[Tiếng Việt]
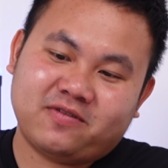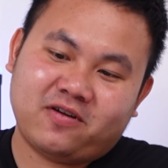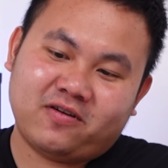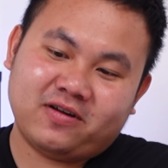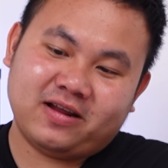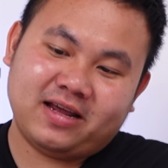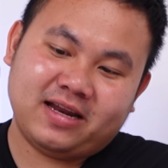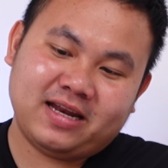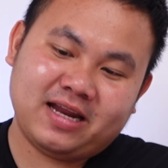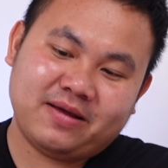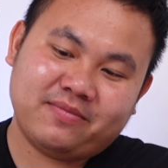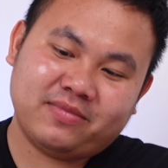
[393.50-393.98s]
rồi
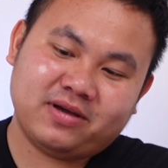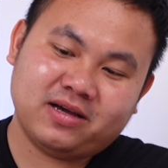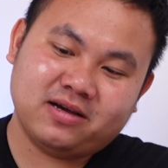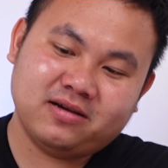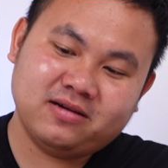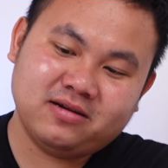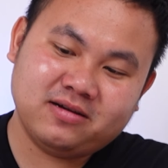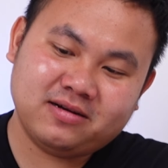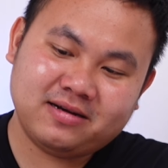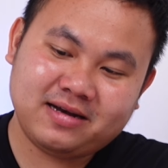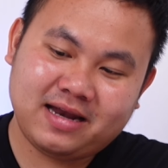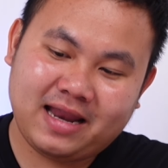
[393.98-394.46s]
thì anh em
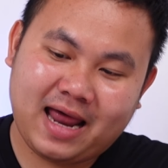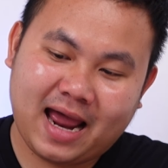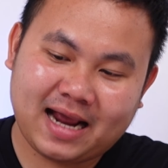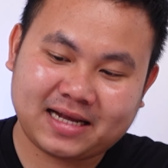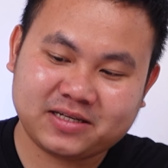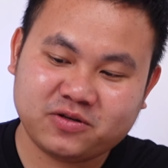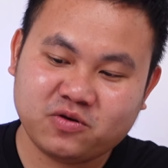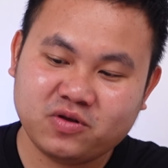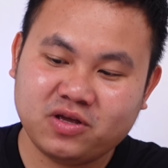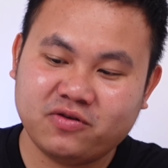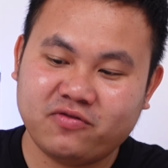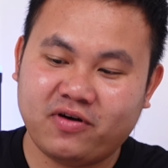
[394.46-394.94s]
cứ đặt
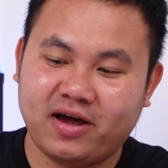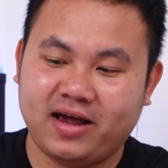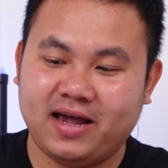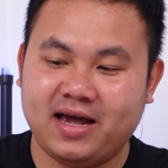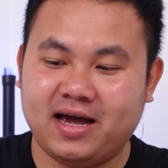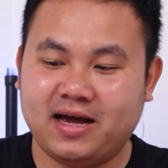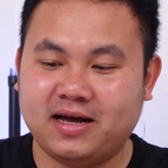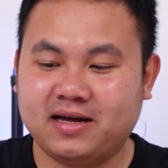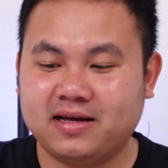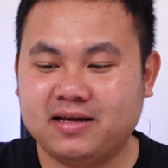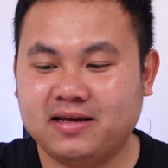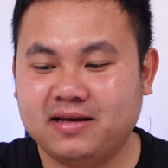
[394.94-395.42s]
xuống như vậy
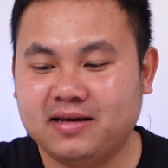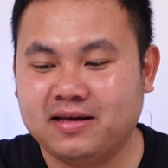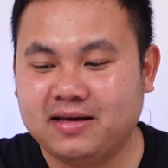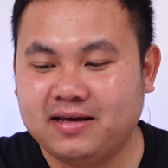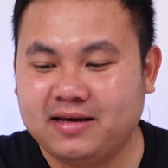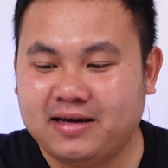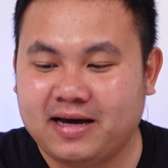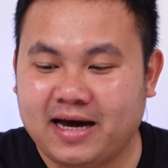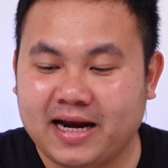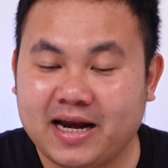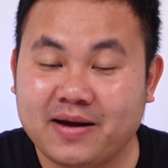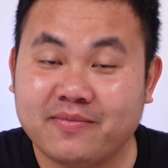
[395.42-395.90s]
ha.
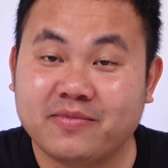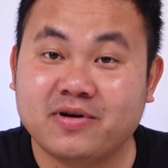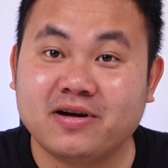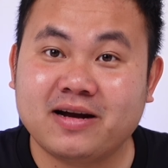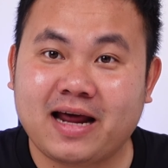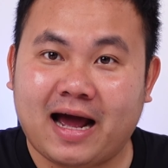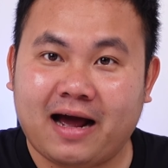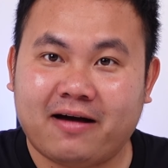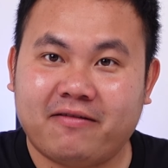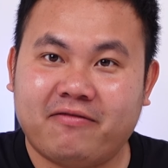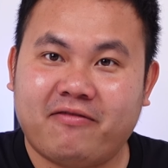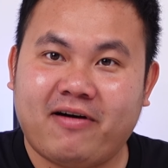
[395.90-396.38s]
Anh em cứ
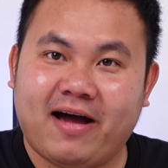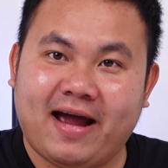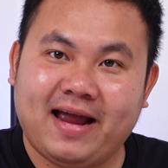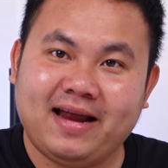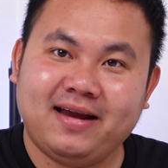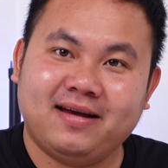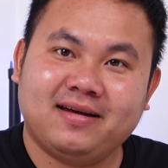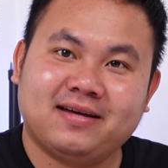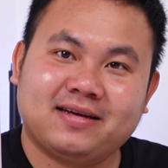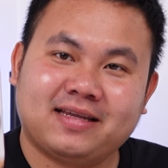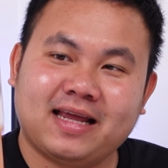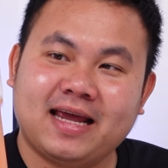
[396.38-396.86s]
đặt
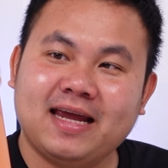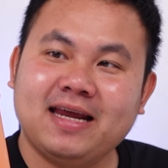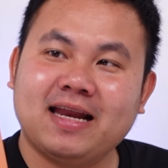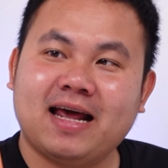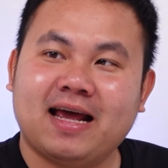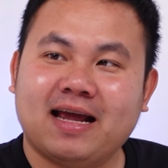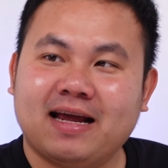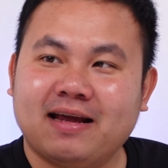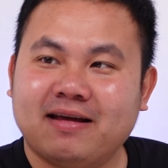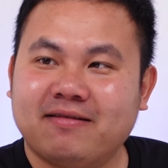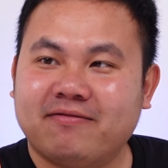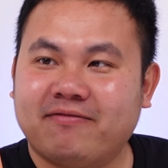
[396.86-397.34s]
khoảng tí
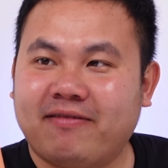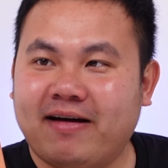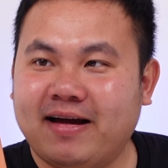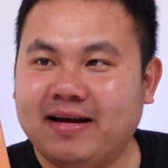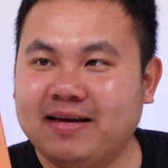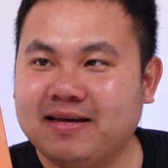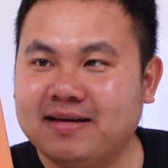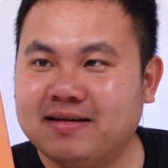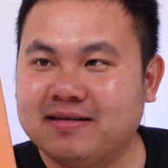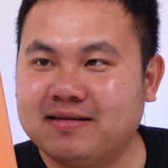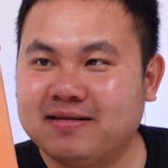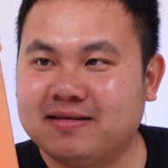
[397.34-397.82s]
đi,
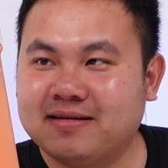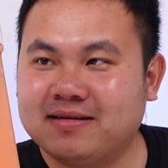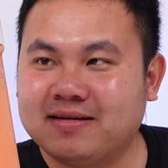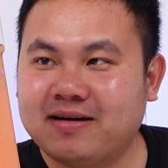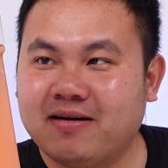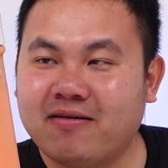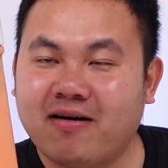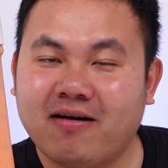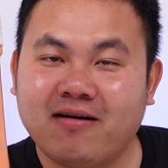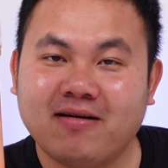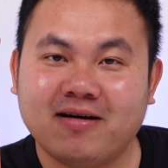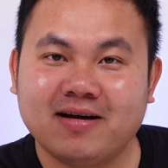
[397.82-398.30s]
khoảng chừng
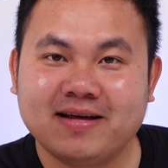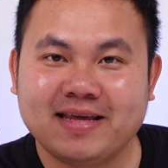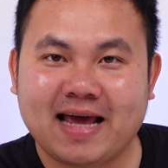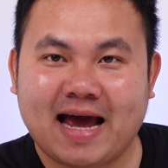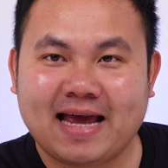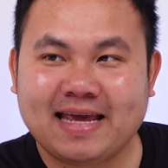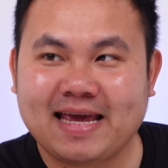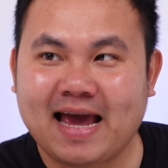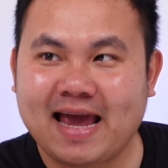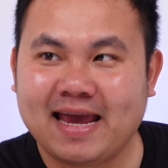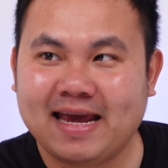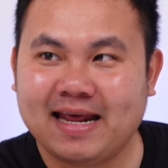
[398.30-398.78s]
đâu đó
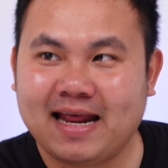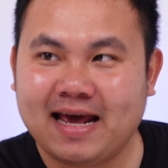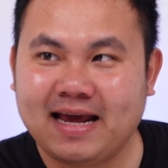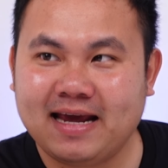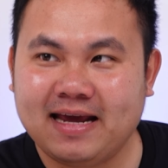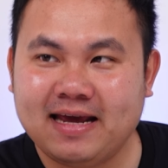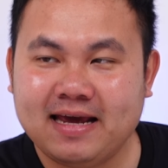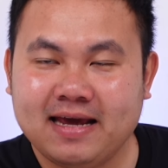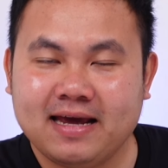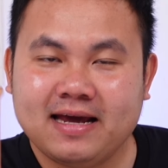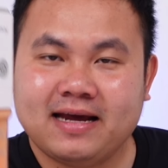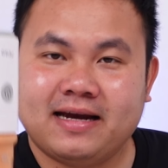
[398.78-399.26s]
vài giây gì đấy,
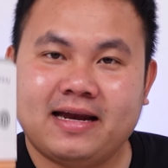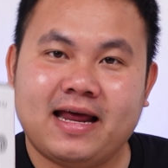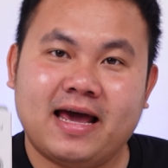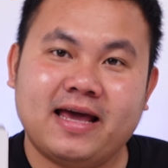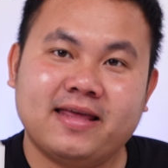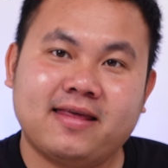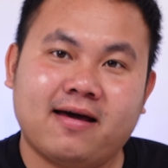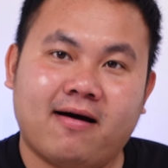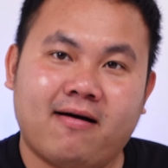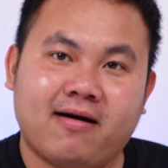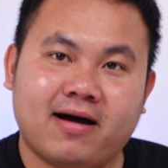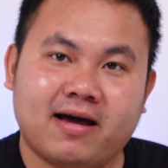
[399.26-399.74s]
để
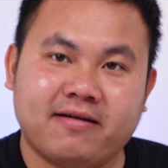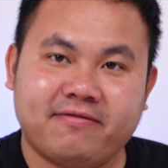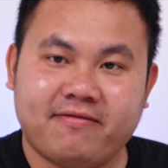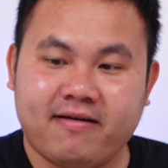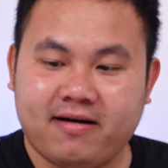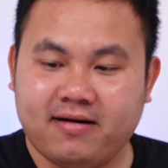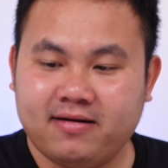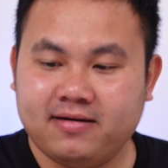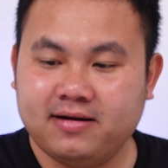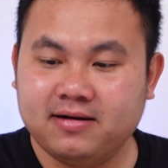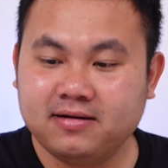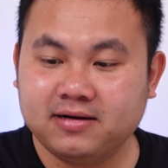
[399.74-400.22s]
cho cái
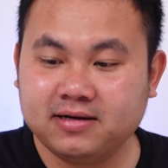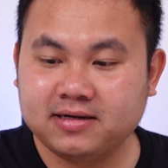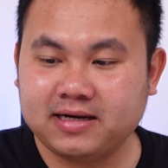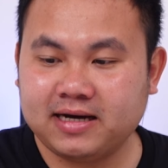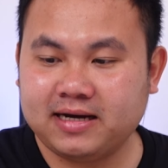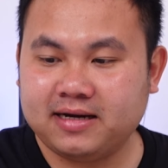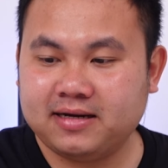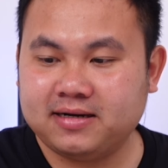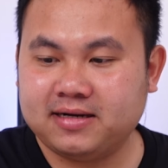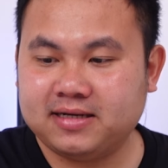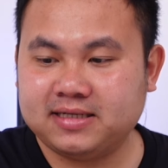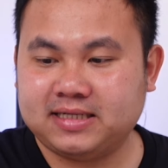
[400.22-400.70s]
phần nước
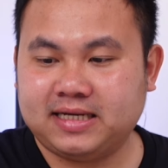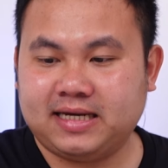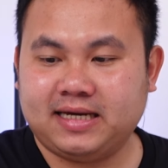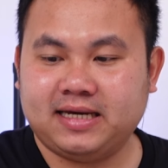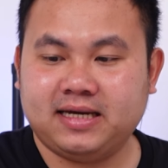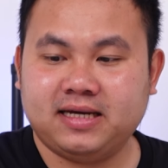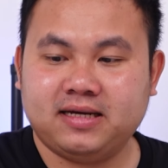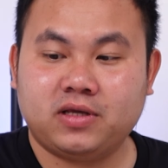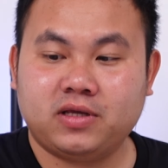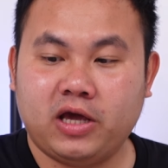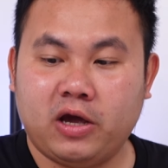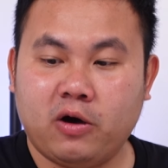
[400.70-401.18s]
á, nó
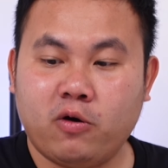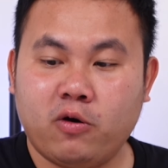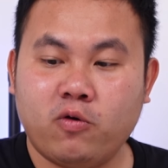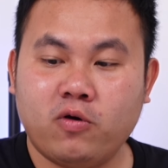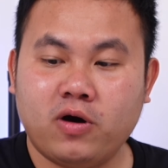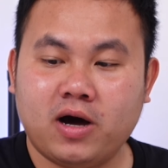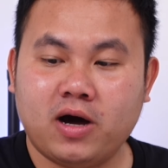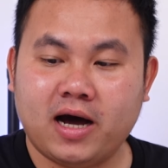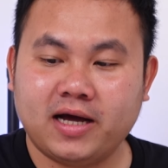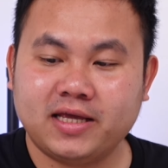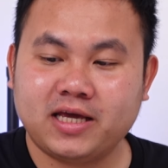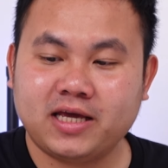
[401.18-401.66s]
sẽ kiểu
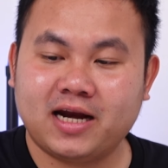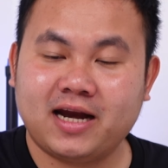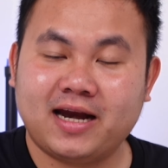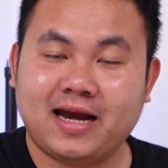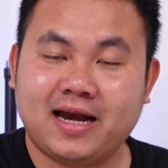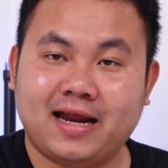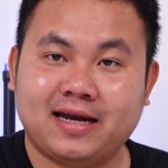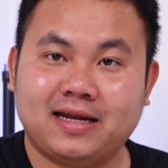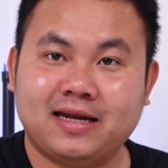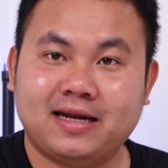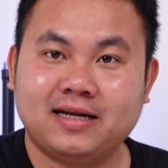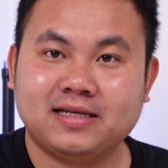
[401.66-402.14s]
ở trên này
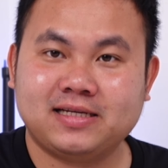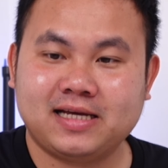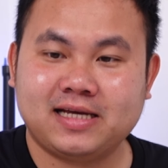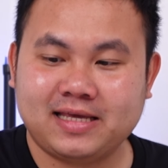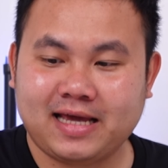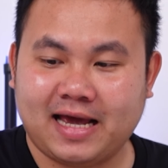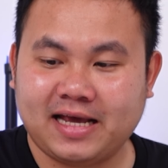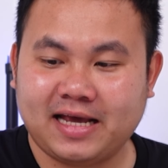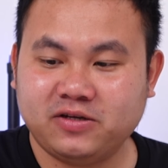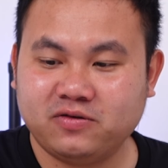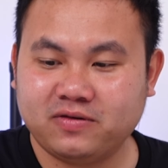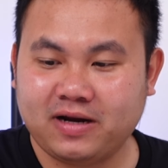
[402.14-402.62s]
nè thì nó sẽ
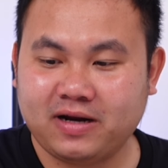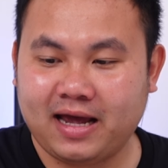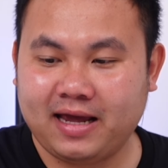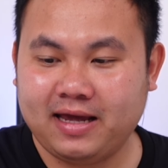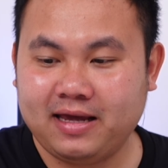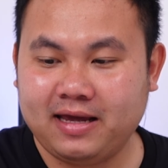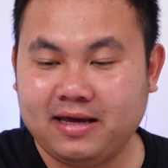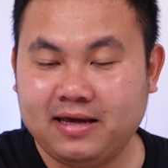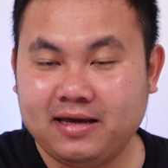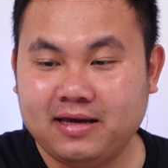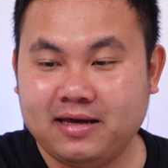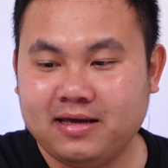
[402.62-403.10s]
chảy xuống đây,
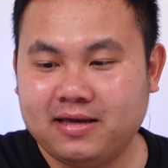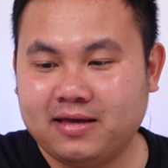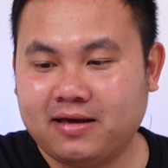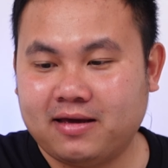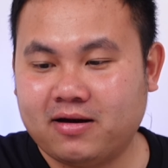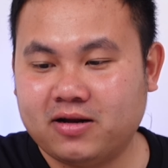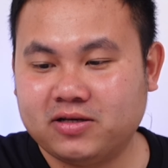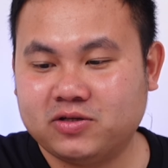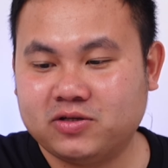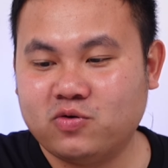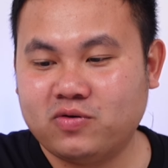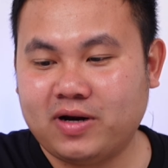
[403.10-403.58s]
cho
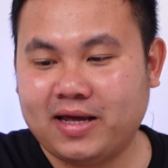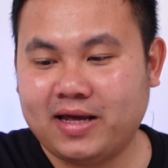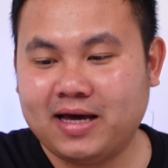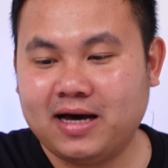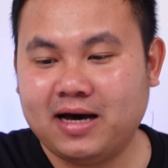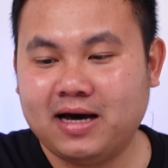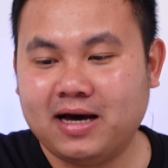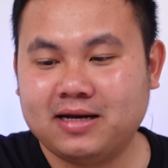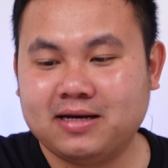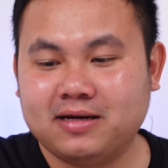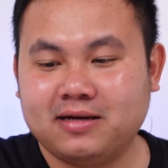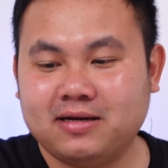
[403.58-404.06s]
nó xuống đây
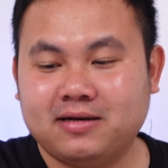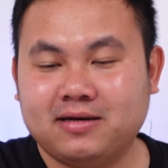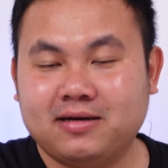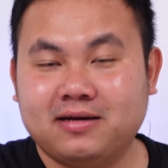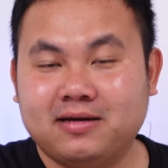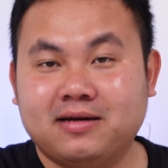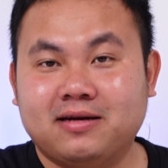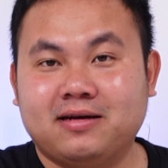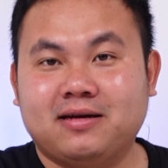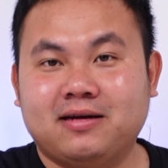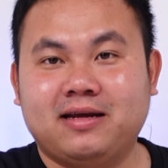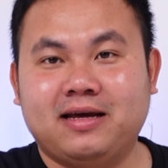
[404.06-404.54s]
hết.
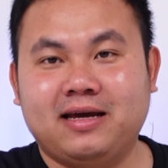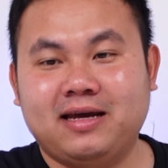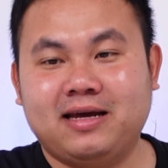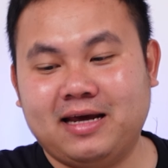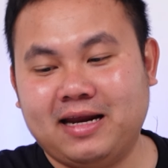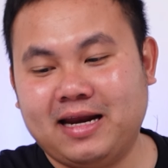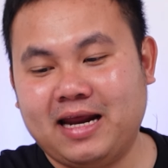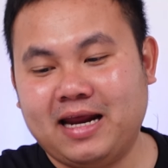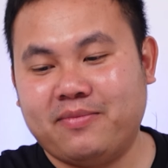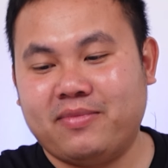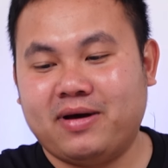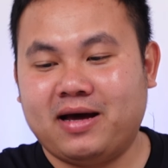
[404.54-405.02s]
Thì
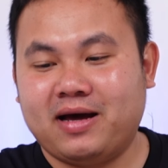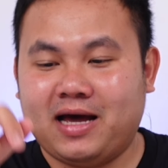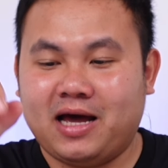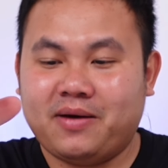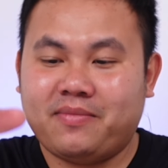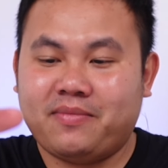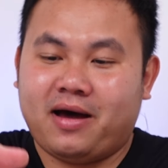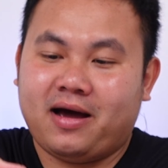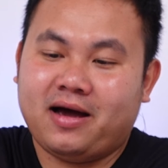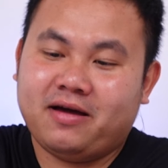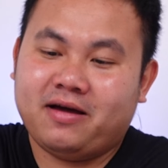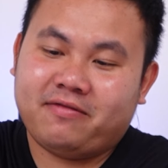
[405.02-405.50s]
anh em hãy
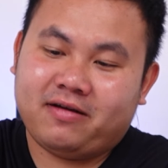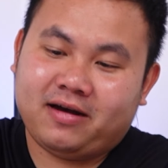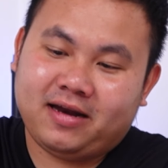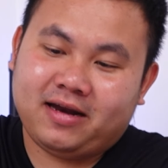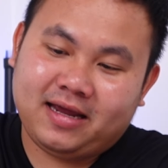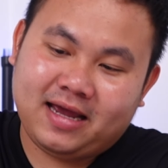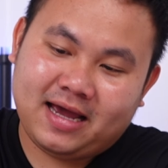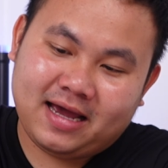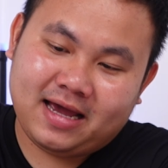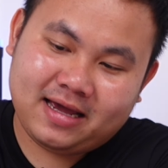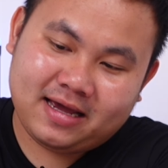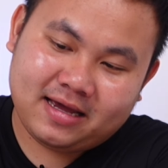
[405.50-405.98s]
mở cái phần này
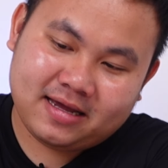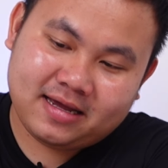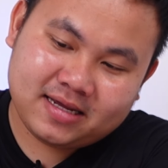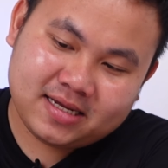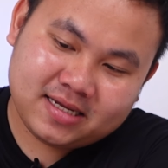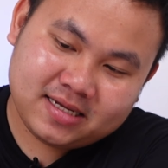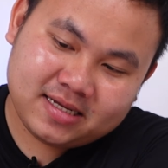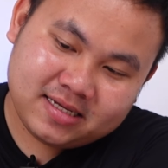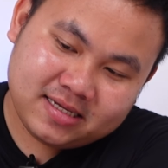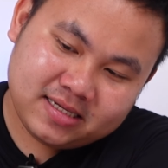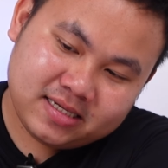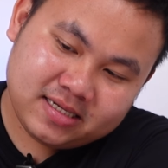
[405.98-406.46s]
ra ha,
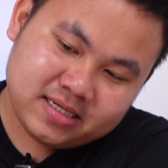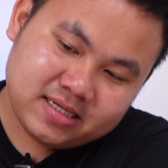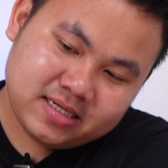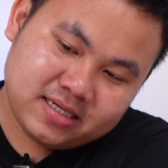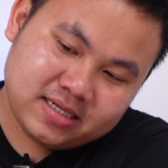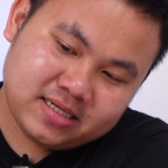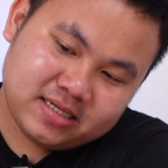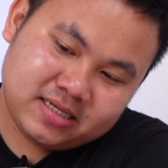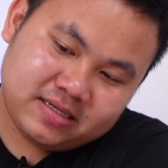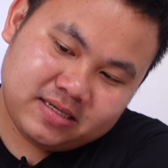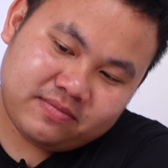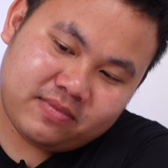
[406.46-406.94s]

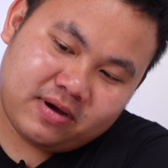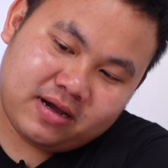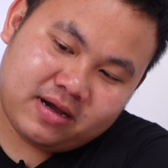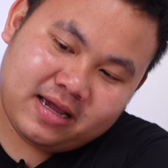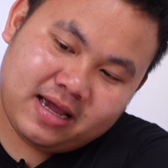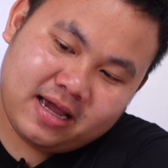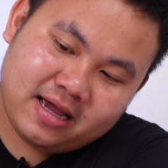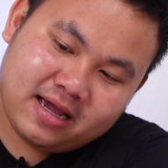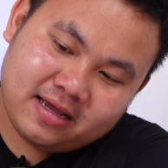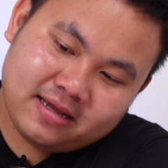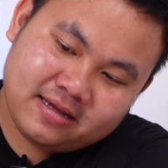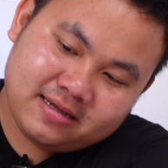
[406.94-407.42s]
mở
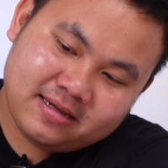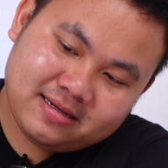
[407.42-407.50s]
ra.